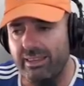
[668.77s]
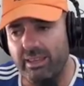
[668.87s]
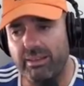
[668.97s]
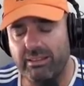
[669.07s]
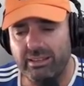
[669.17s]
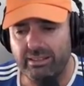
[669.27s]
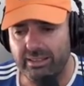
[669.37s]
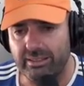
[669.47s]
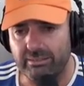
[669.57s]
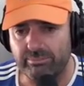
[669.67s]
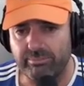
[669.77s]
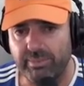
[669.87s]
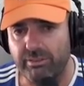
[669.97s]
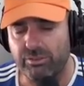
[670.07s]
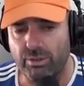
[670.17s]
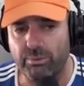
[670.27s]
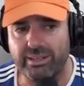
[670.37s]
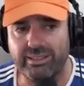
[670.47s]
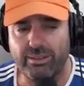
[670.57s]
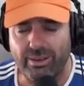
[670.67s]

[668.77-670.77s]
Debian tiene software de dos